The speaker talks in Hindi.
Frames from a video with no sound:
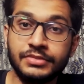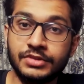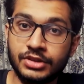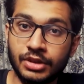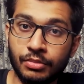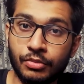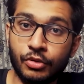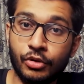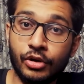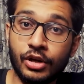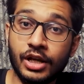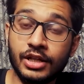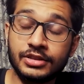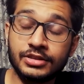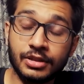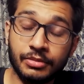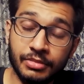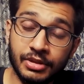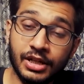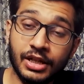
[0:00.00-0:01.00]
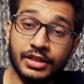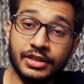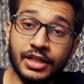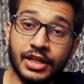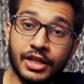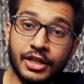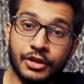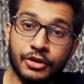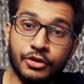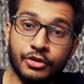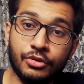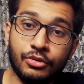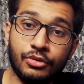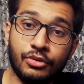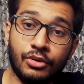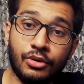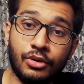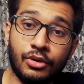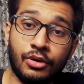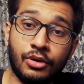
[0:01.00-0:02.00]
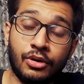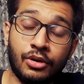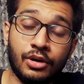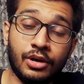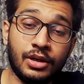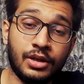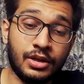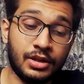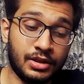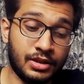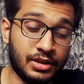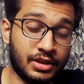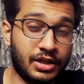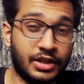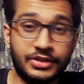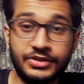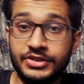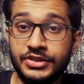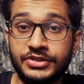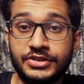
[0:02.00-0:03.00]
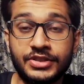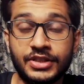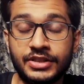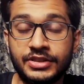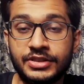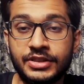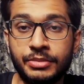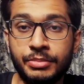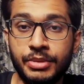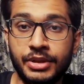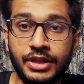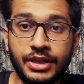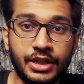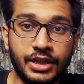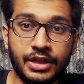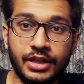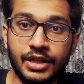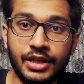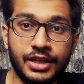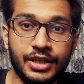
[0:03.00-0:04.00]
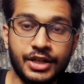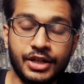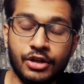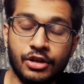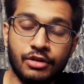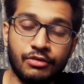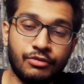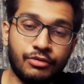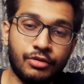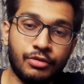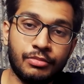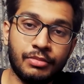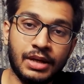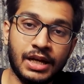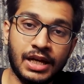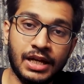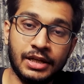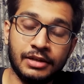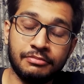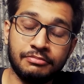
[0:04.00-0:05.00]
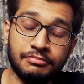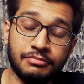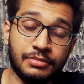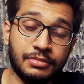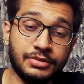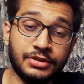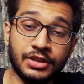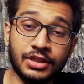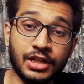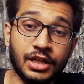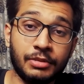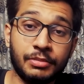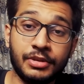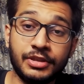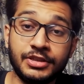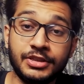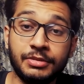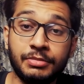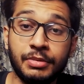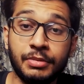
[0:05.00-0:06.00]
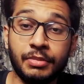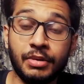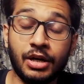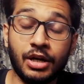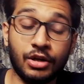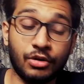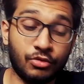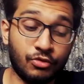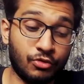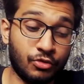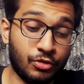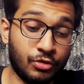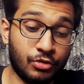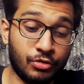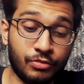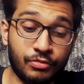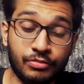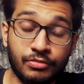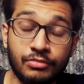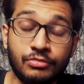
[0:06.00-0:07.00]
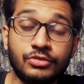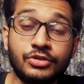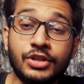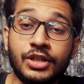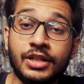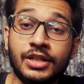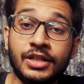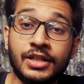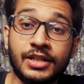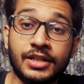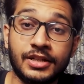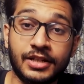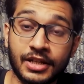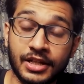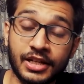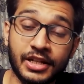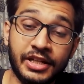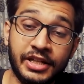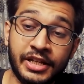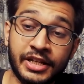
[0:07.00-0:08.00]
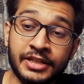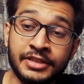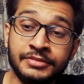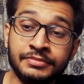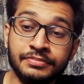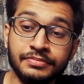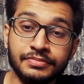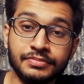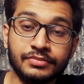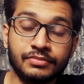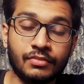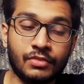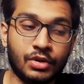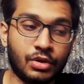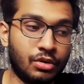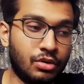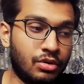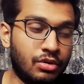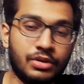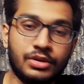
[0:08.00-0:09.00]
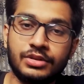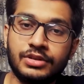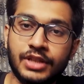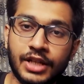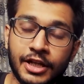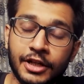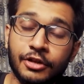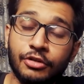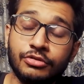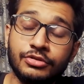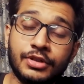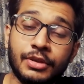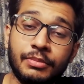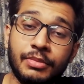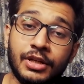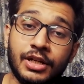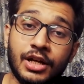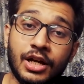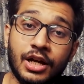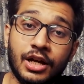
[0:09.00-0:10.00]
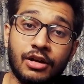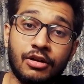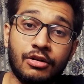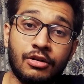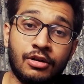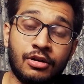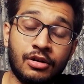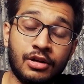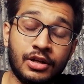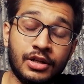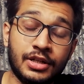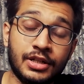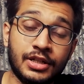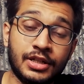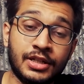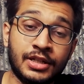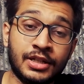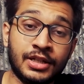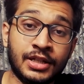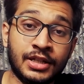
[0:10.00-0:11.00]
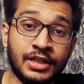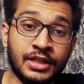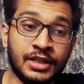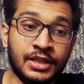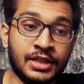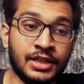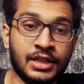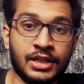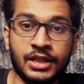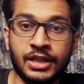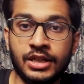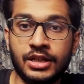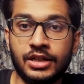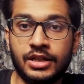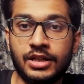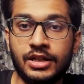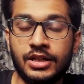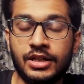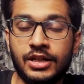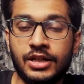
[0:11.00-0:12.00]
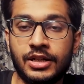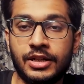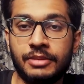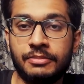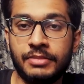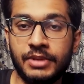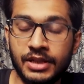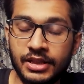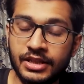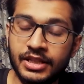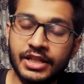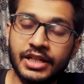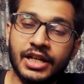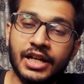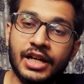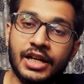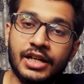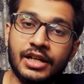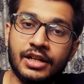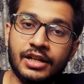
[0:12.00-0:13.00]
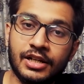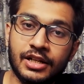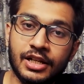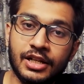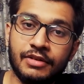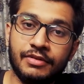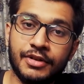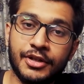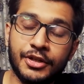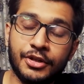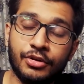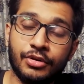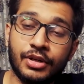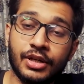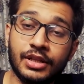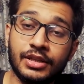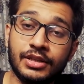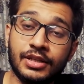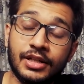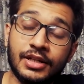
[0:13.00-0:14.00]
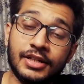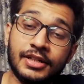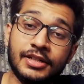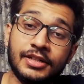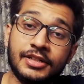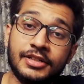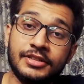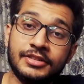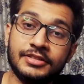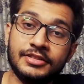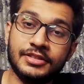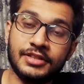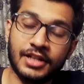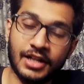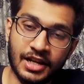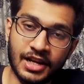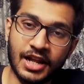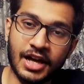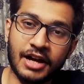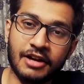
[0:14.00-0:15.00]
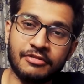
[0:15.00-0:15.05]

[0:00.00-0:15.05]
सपोर्ट का सभी का थैंक यू और कंसिस्टेंसी मेंटेन करनी और वो मैं जितना मर्ज़ी बीमार हूँ वो मुझे करनी है तो थैंक यू सभी का और आ, मिलते हैं यार अगली वीडियो के अंदर अल्लाह